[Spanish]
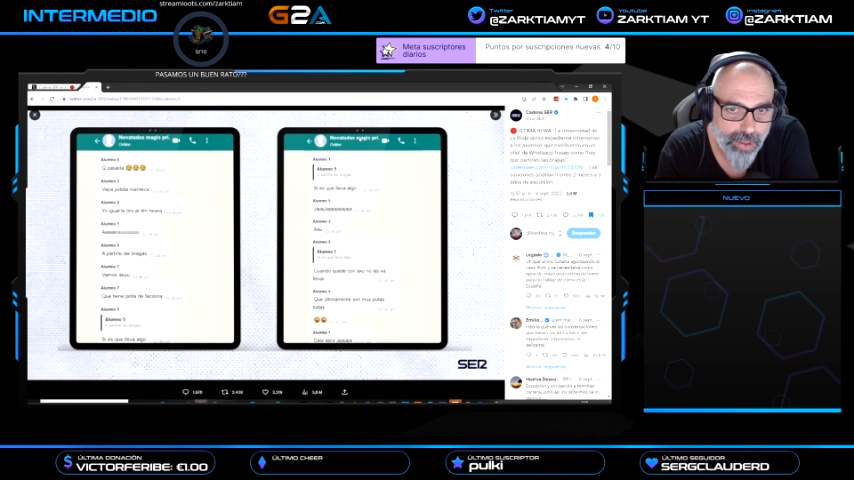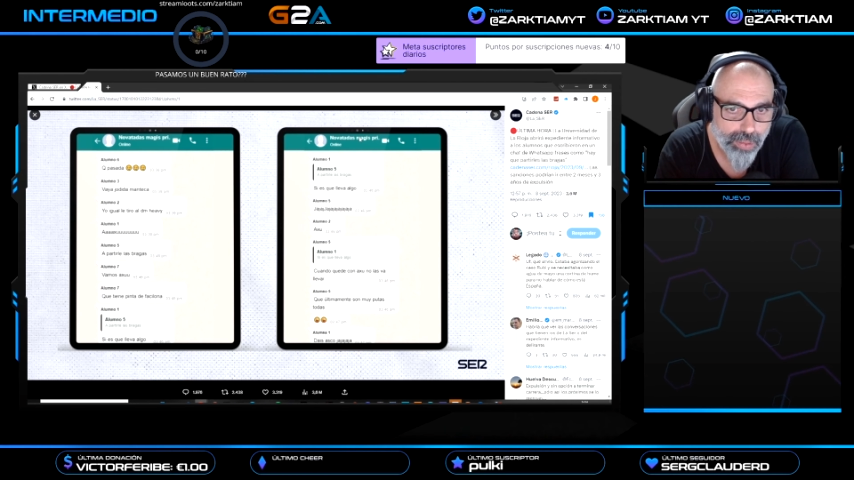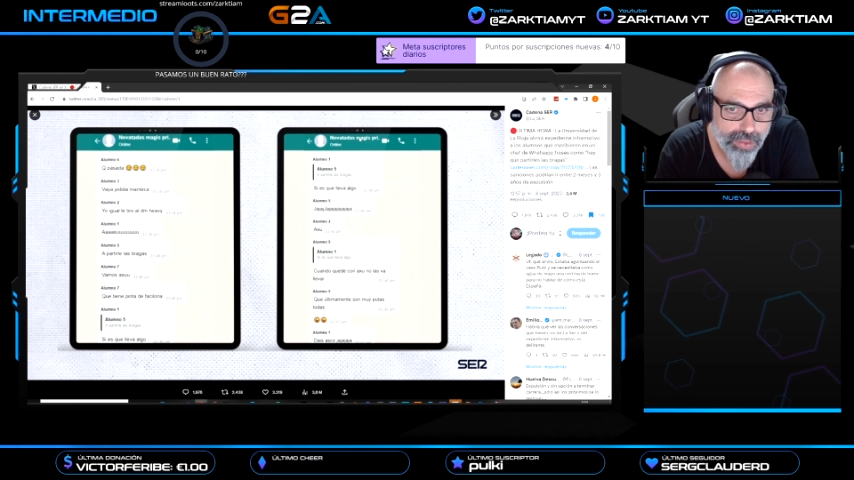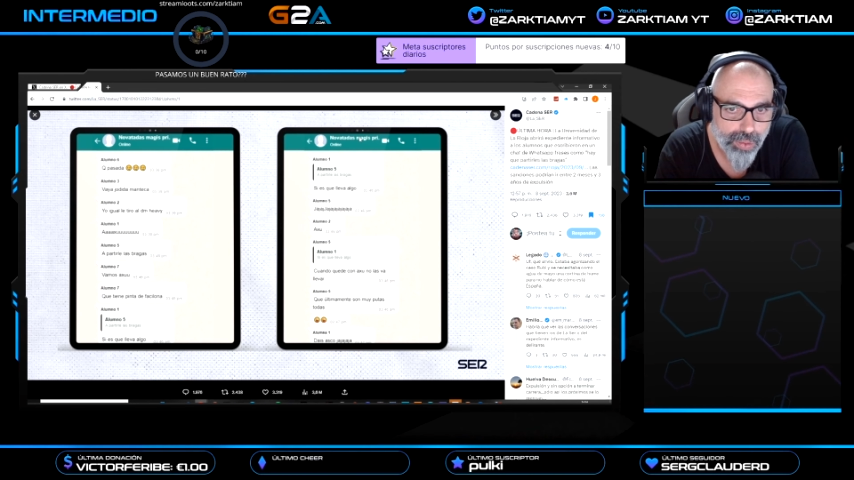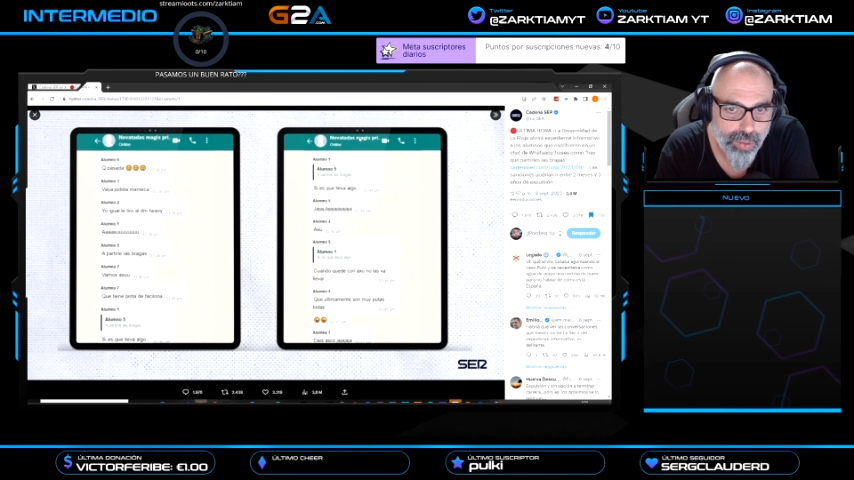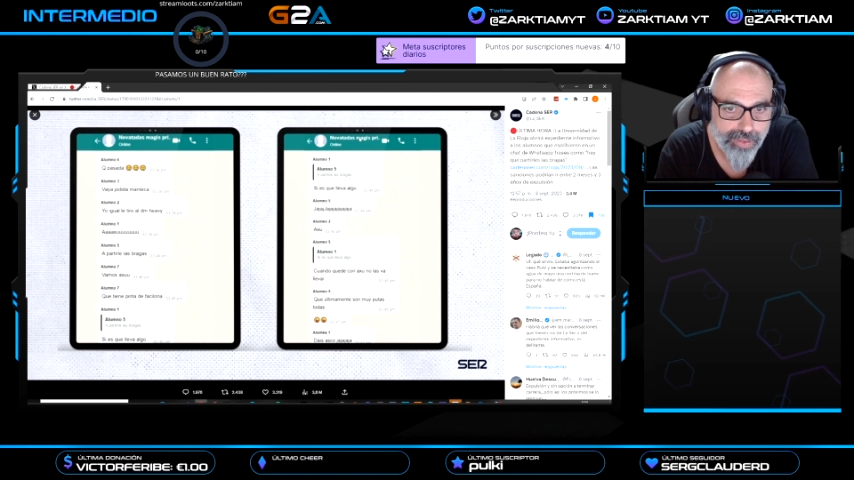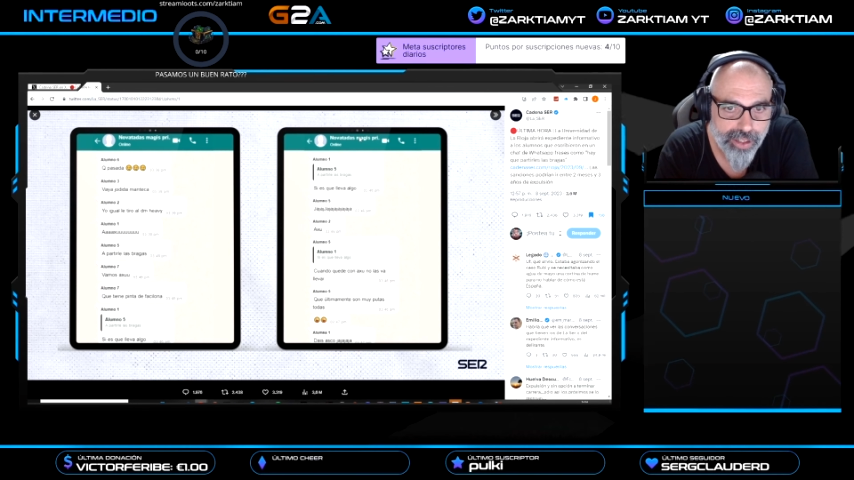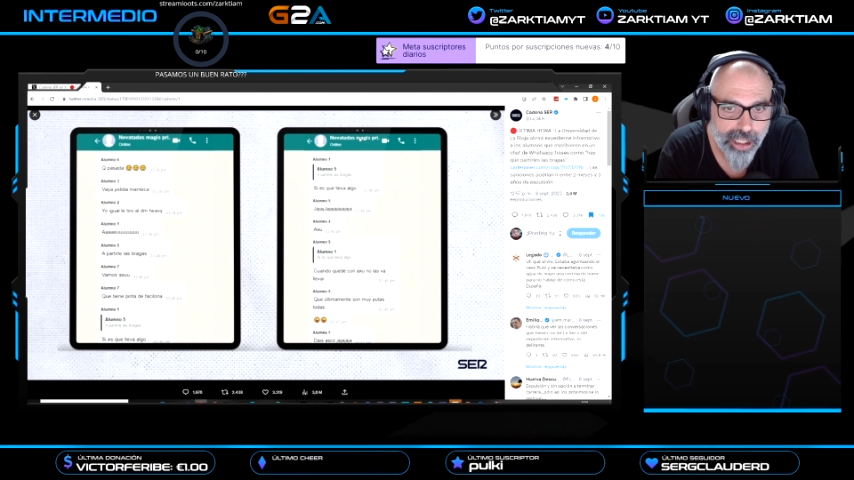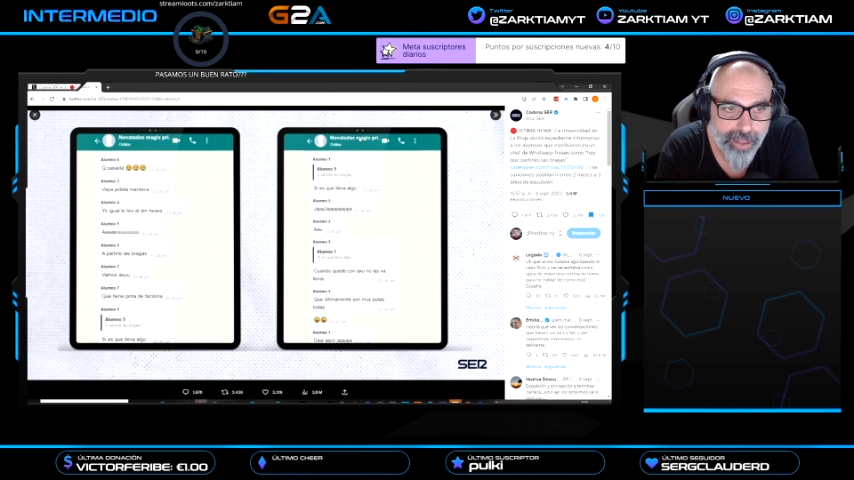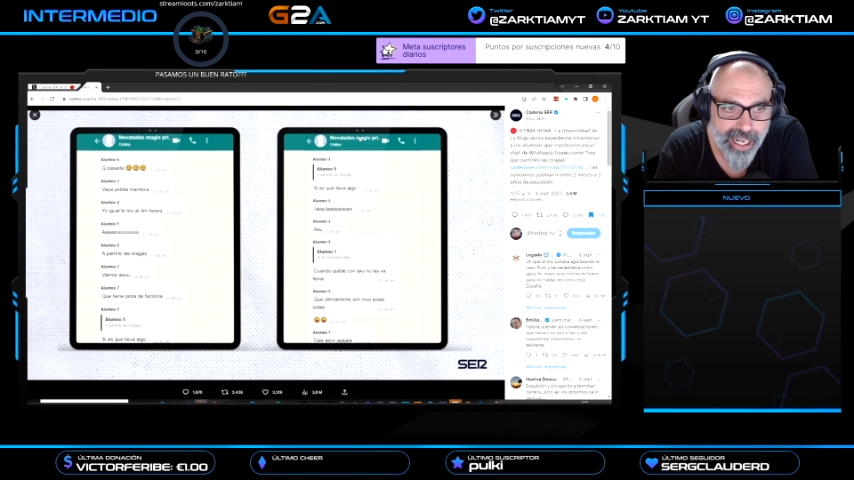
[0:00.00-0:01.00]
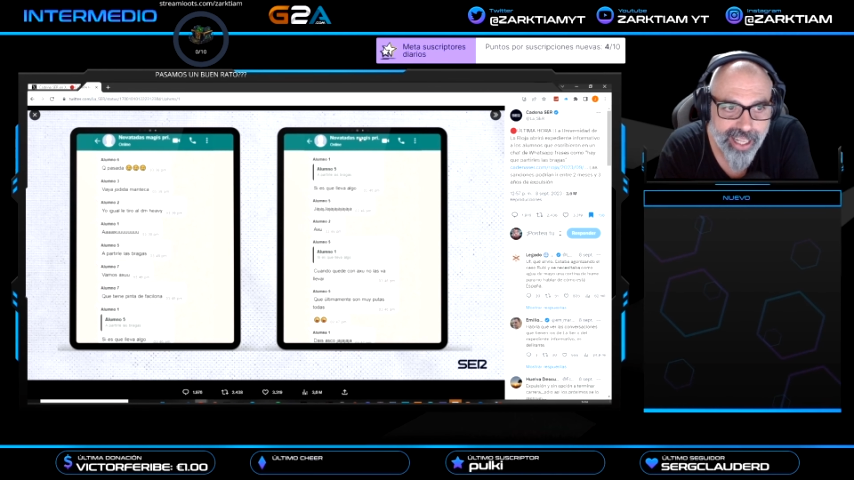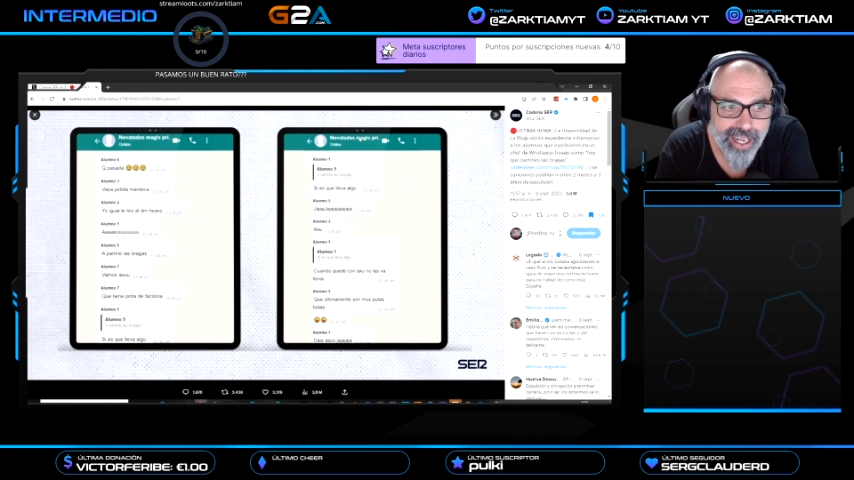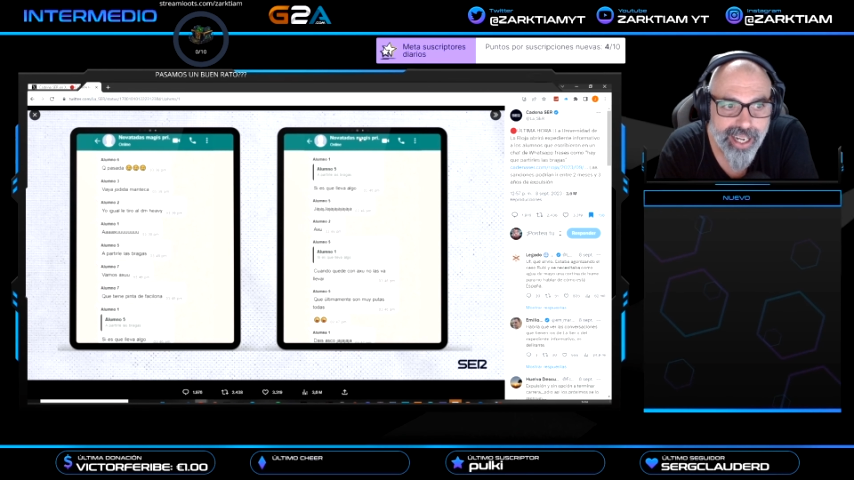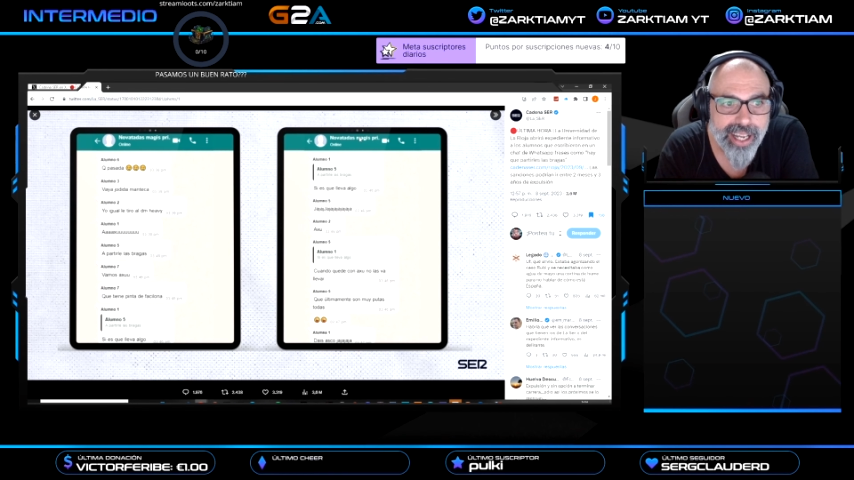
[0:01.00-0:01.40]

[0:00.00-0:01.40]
un, un efecto manada,